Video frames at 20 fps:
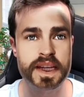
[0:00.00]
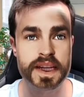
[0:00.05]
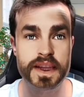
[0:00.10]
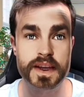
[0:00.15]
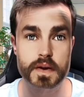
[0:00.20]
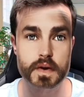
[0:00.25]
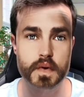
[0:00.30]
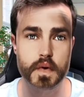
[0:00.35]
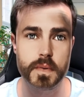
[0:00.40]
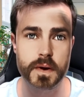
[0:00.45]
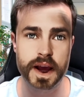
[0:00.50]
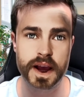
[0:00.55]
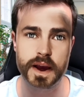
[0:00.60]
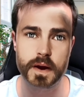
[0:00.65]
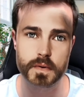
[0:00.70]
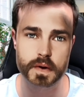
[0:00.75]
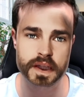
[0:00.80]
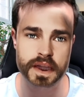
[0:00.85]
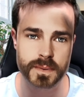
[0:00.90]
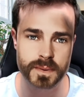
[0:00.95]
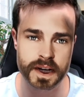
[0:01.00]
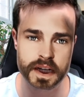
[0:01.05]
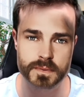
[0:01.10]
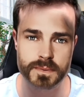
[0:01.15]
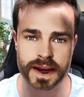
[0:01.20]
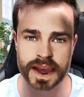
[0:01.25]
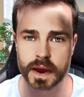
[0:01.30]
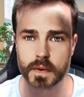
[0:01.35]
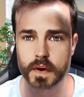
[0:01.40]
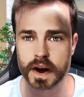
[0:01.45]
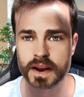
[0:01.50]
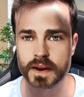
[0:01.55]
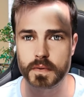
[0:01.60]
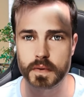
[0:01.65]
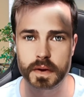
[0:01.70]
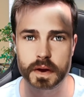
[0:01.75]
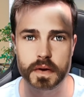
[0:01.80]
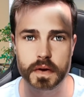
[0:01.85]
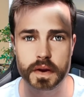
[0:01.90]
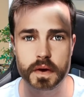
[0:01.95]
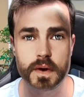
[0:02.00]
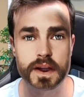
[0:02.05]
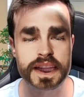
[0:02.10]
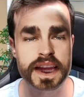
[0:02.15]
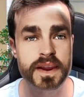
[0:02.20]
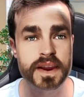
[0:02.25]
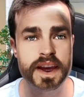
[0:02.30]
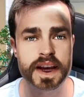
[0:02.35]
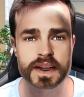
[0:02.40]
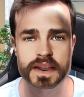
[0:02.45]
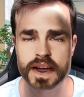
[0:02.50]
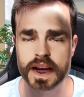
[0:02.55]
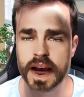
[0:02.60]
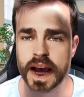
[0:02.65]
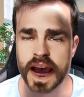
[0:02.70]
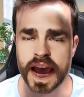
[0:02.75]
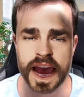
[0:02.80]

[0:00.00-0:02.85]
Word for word: descubren que no estaba en España durante 250 días,